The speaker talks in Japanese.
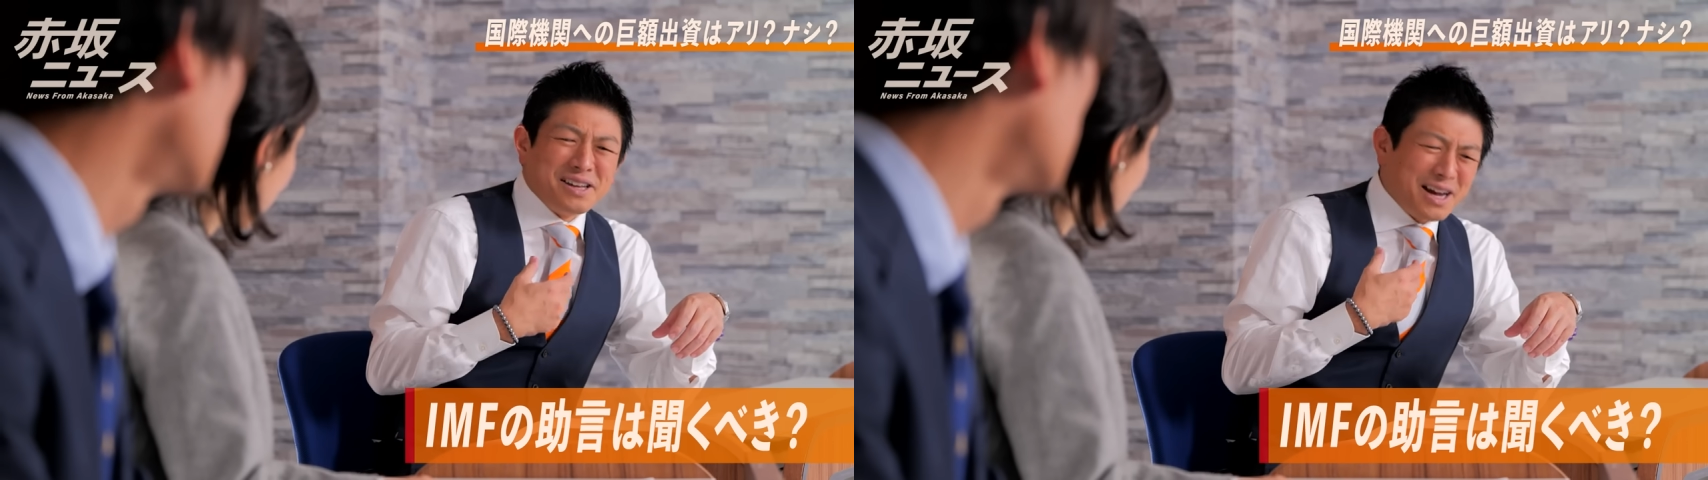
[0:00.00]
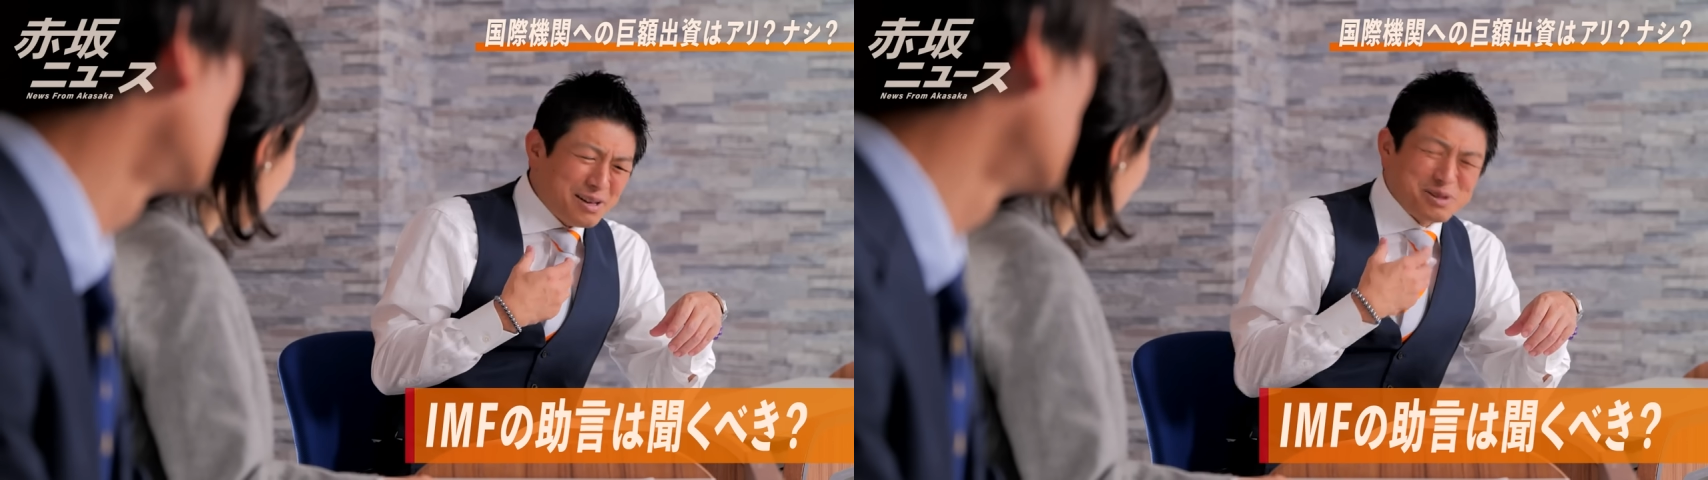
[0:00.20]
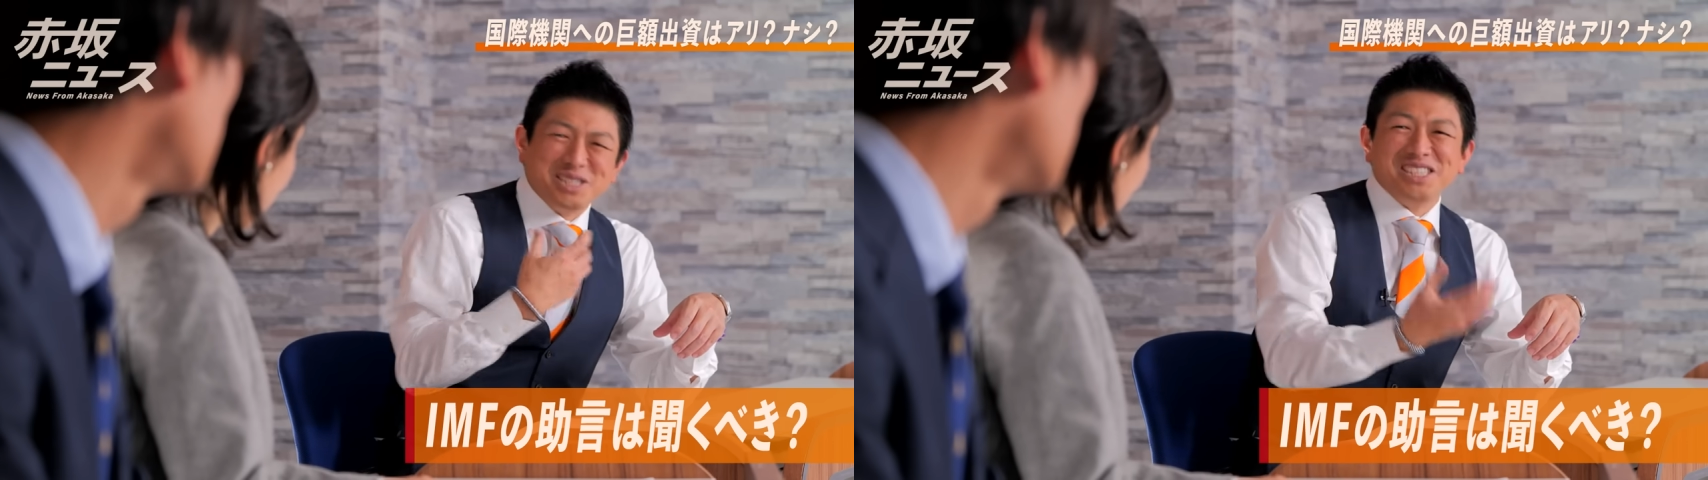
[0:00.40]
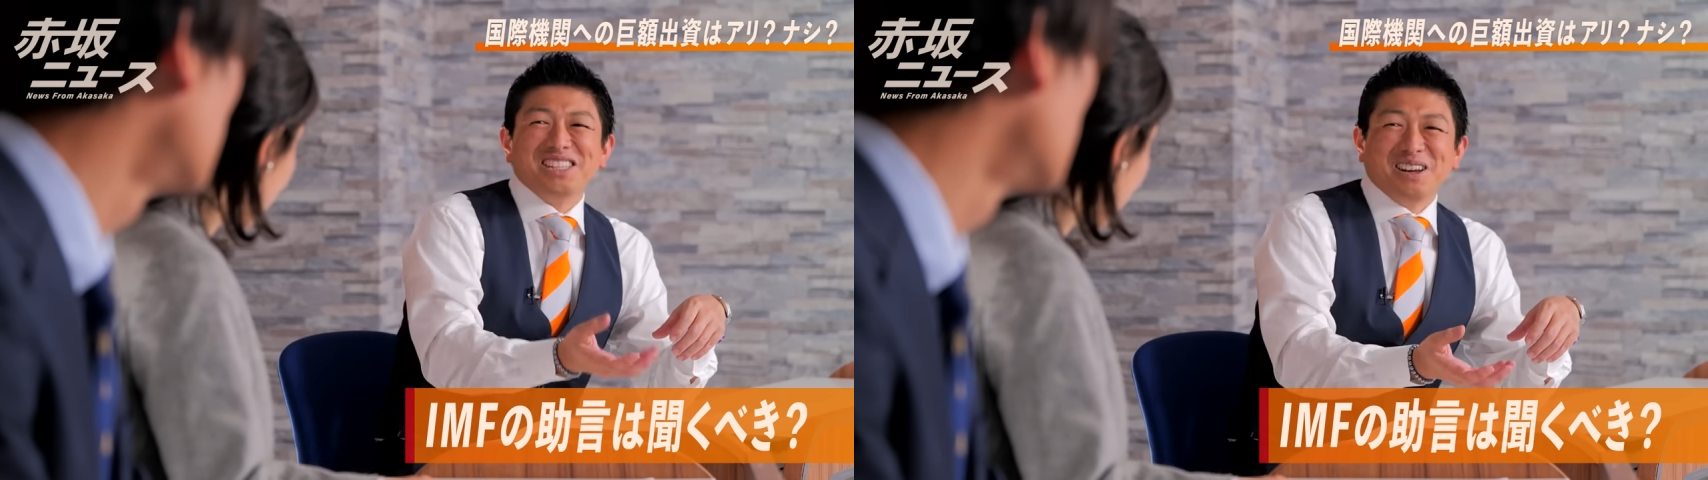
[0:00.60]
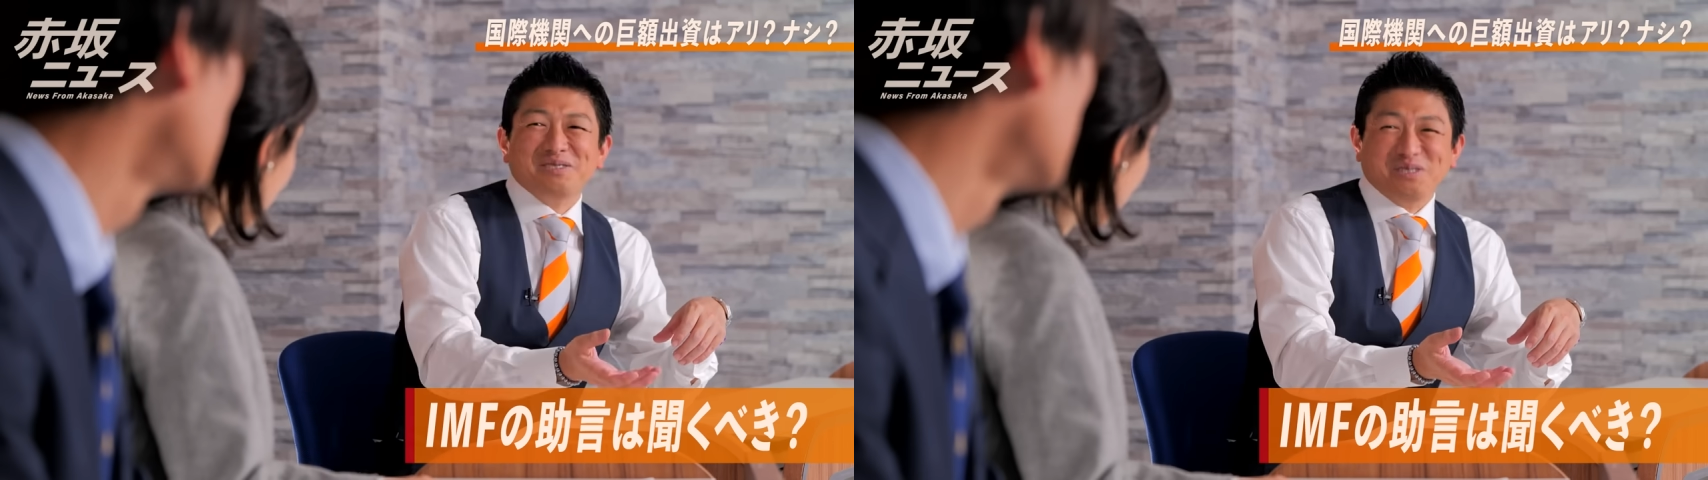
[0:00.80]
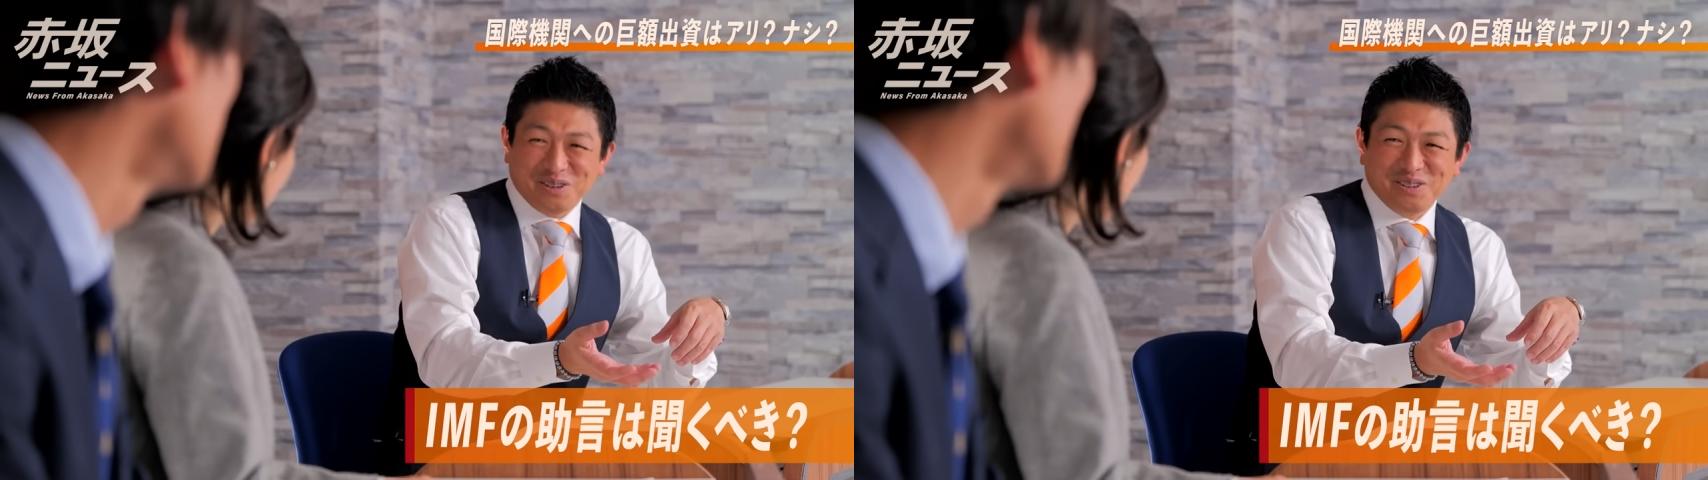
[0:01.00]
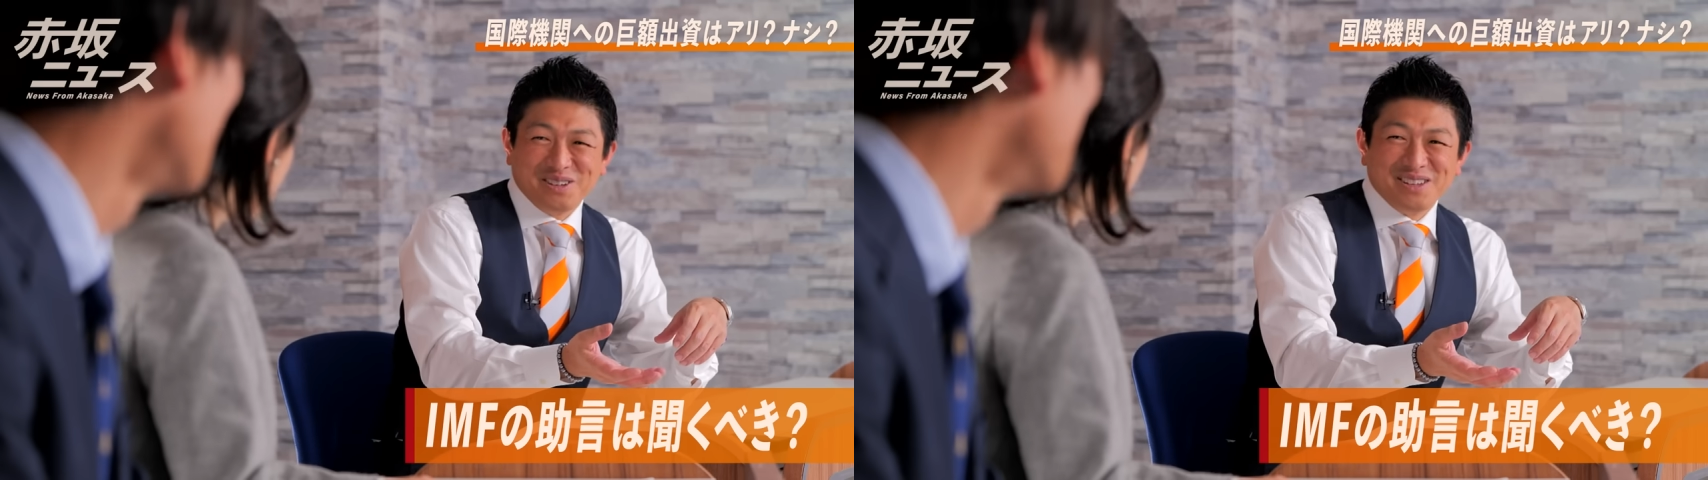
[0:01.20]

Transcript: 意外ときっちりってやるんですよ。